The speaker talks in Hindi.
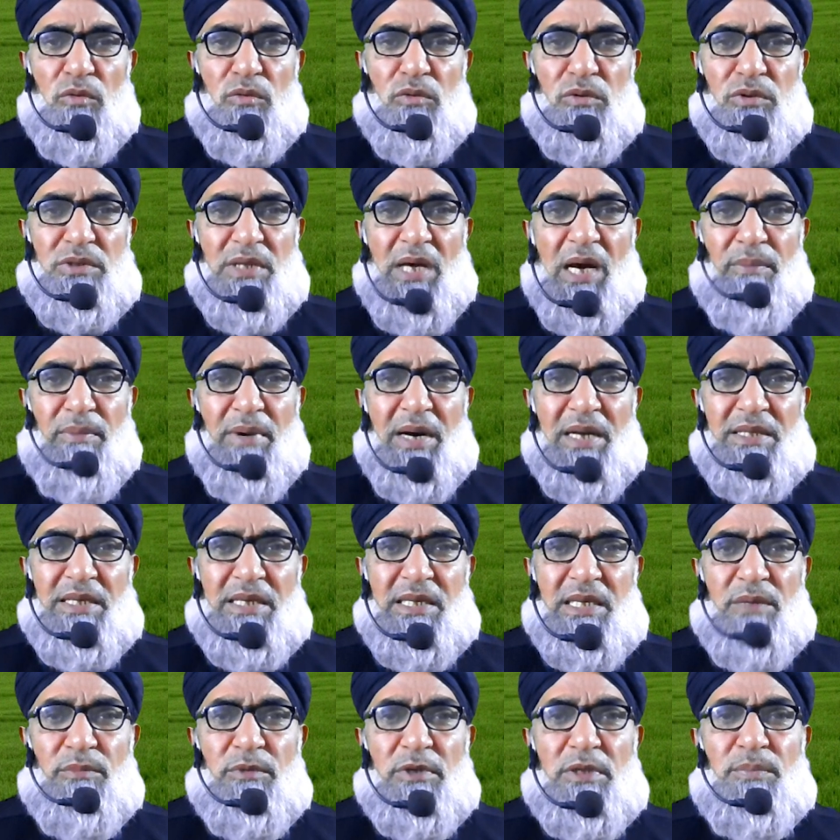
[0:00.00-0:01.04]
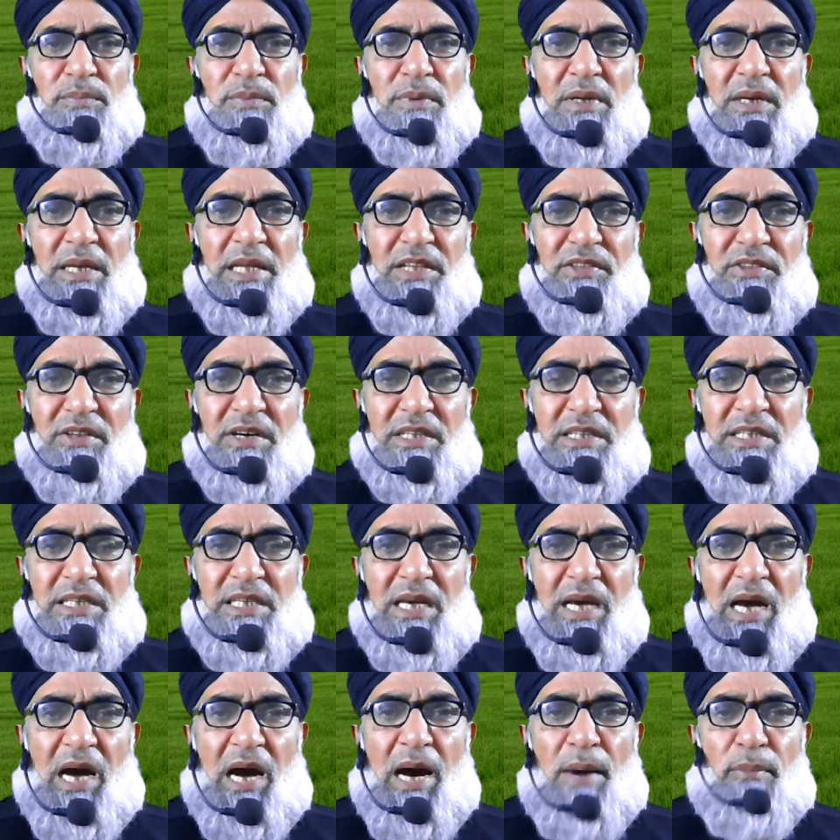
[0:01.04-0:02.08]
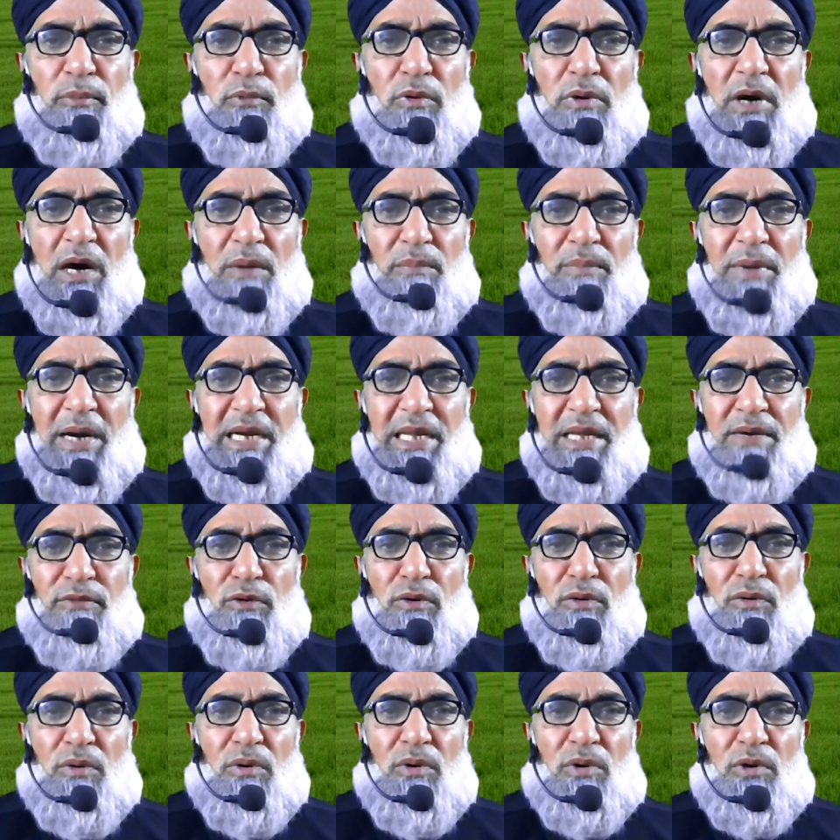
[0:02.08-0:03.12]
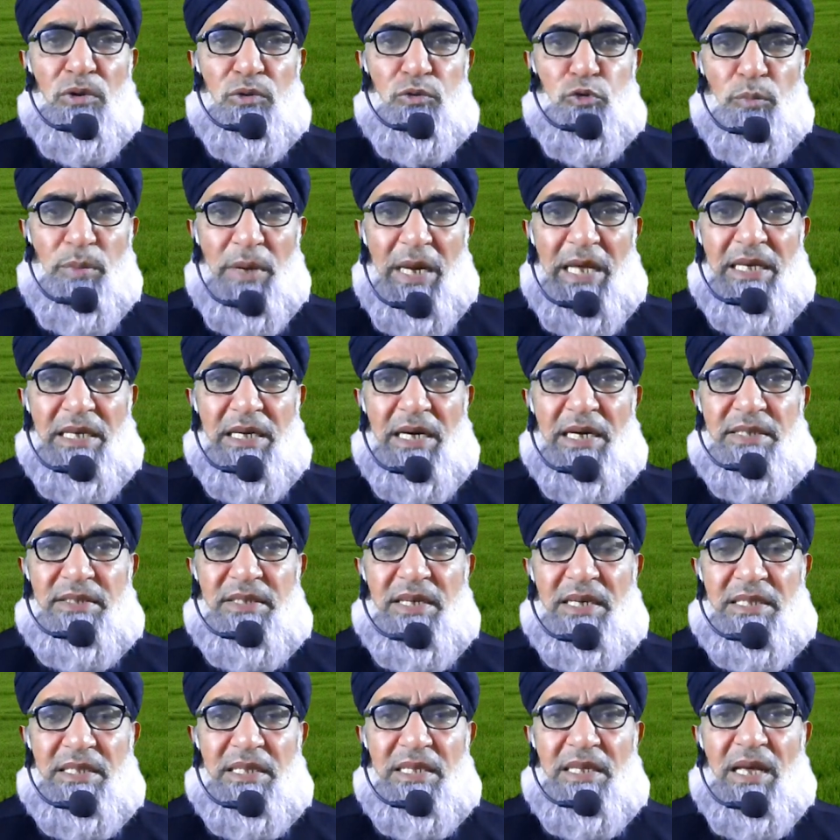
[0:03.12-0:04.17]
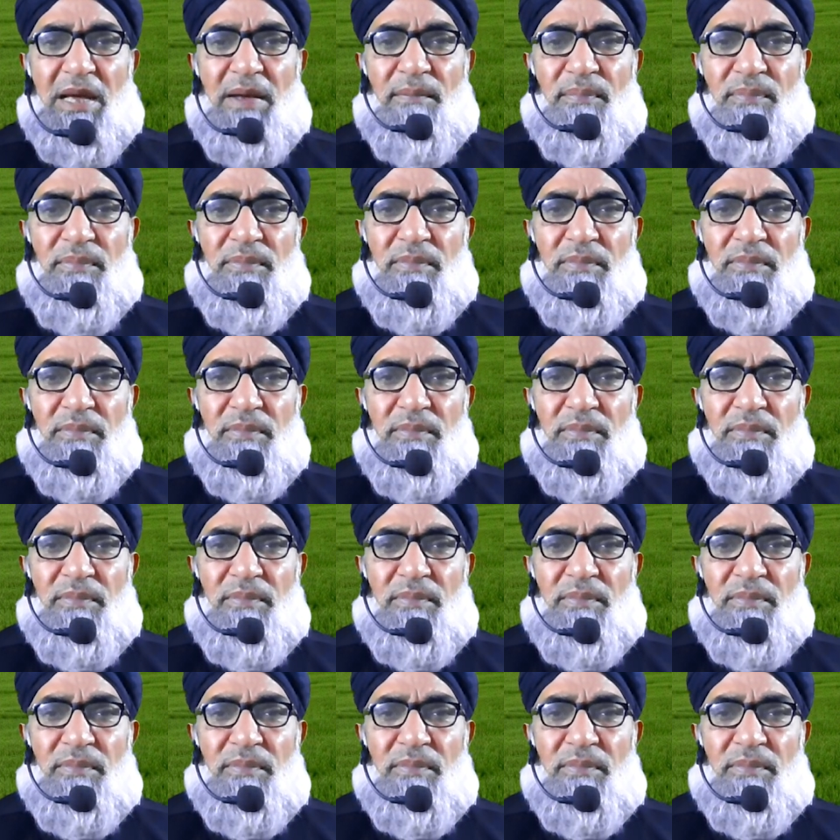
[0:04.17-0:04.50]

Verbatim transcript: उनसे आप आधी कीमत पे ले सकते हैं आपको घर बैठे वो सप्लाई कर सकते हैं